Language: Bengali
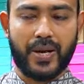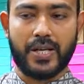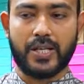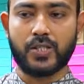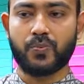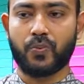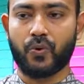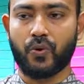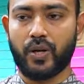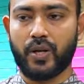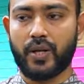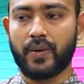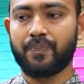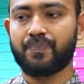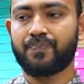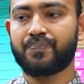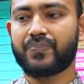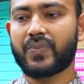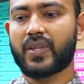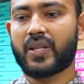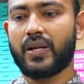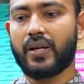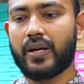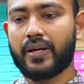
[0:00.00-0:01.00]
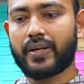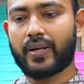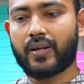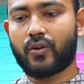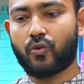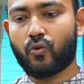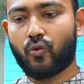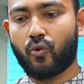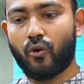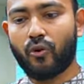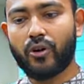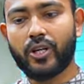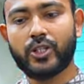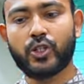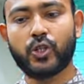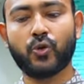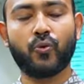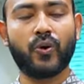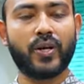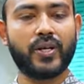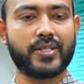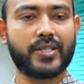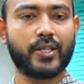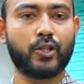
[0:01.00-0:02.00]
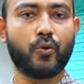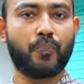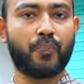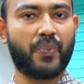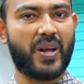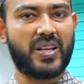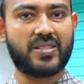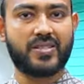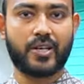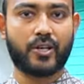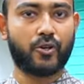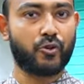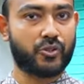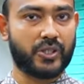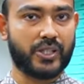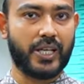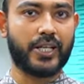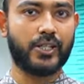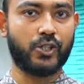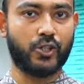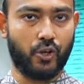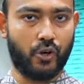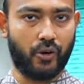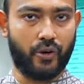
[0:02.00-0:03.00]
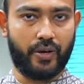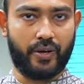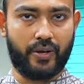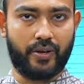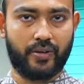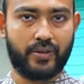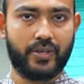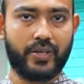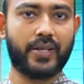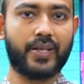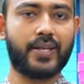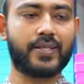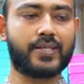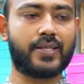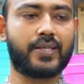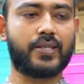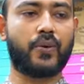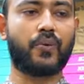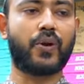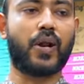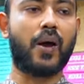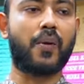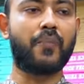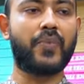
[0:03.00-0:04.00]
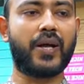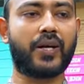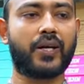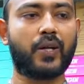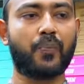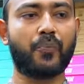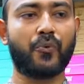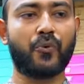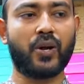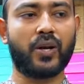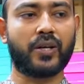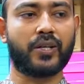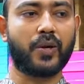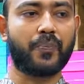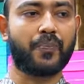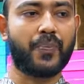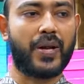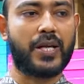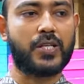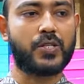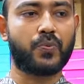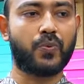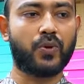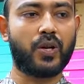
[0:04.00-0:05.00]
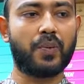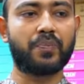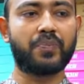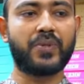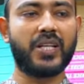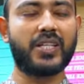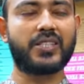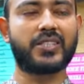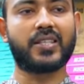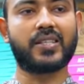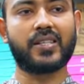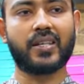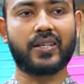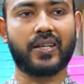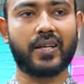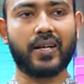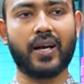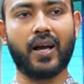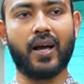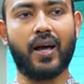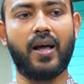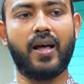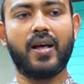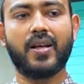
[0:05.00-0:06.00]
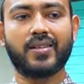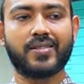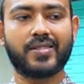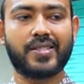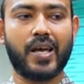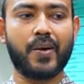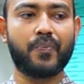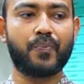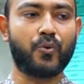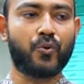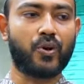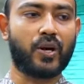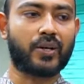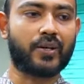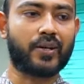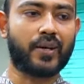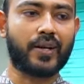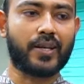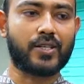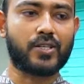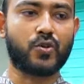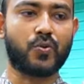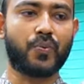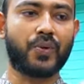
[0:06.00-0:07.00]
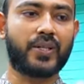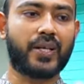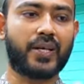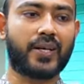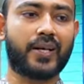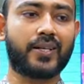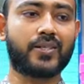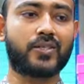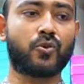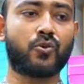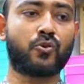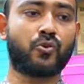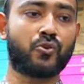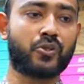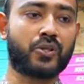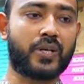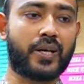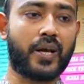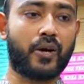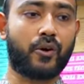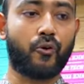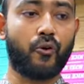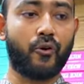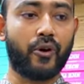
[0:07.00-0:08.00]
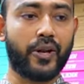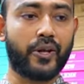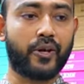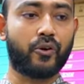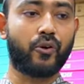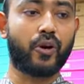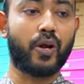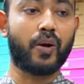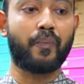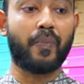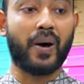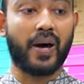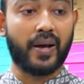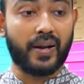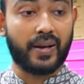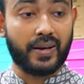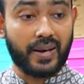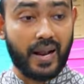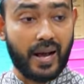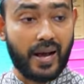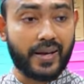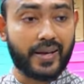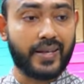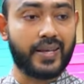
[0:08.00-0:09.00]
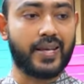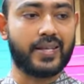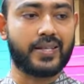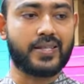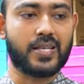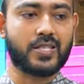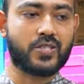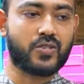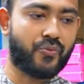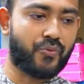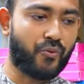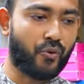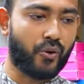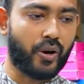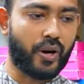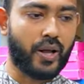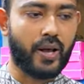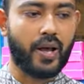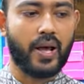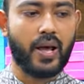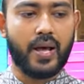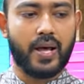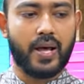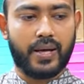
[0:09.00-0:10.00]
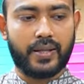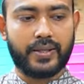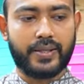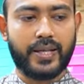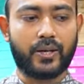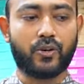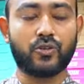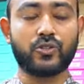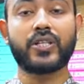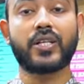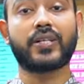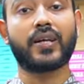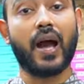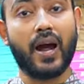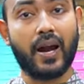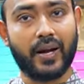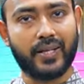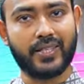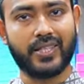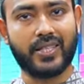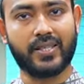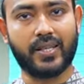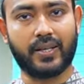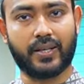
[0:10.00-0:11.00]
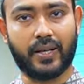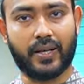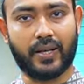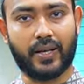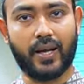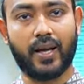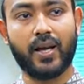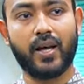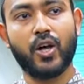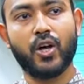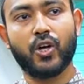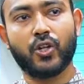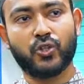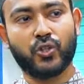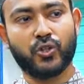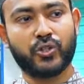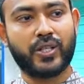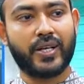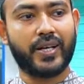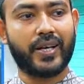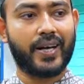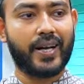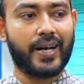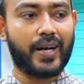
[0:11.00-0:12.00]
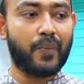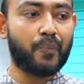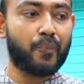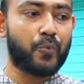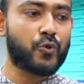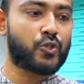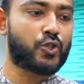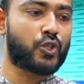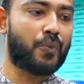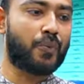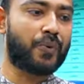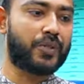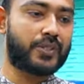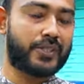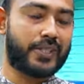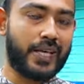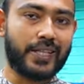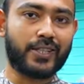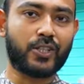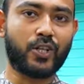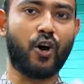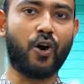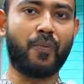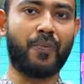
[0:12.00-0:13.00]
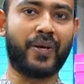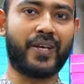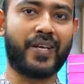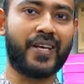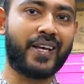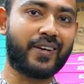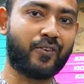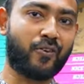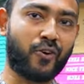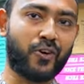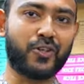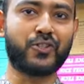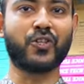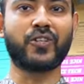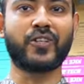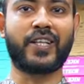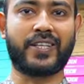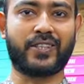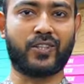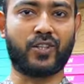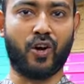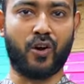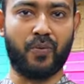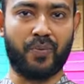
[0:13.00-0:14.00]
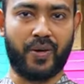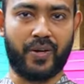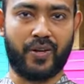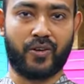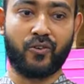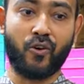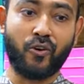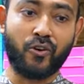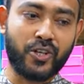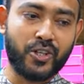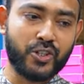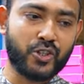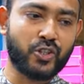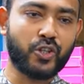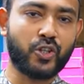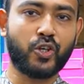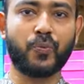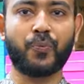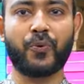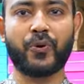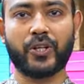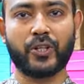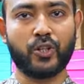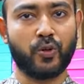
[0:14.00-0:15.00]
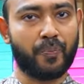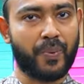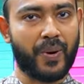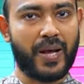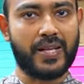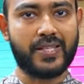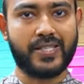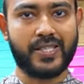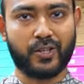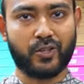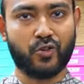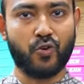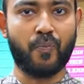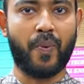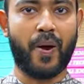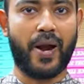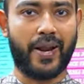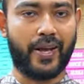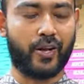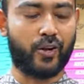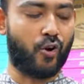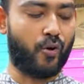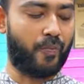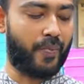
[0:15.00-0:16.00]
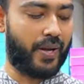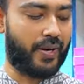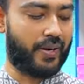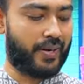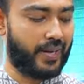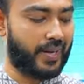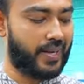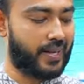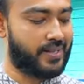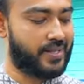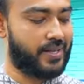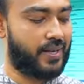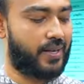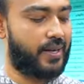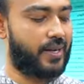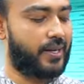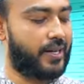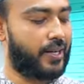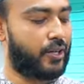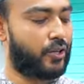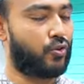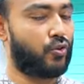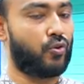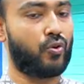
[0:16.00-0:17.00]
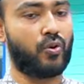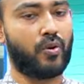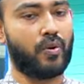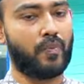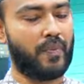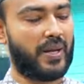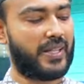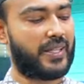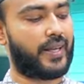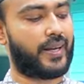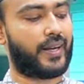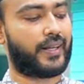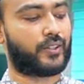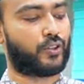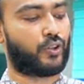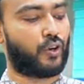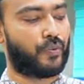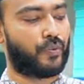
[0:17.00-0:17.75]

প্রাইস বলি এটা কন্ডিশন ওয়াইজ কিন্তু প্রাইসটা একটু চেঞ্জ হয় ঠিক আছে যেমন আমি একটা প্রোডাক্টের প্রাইস বললাম তিরিশ হাজার টাকা সেম প্রোডাক্টটা কাস্টমার দেখা যাচ্ছে অন্য জায়গায় কোয়ারি করে বা না গিয়ে জাস্ট ফোনে দেখলো যে এটা আঠাশ হাজার টাকা তো সেখানে আগে বুঝতে হবে যেতে হবে গিয়ে কন্ডিশন দেখতে হবে কন্ডিশনের উপর কিন্তু প্রাইস একটু বাড়ায় কমে ঠিক আছে এটা একটু মাথায় রাখতে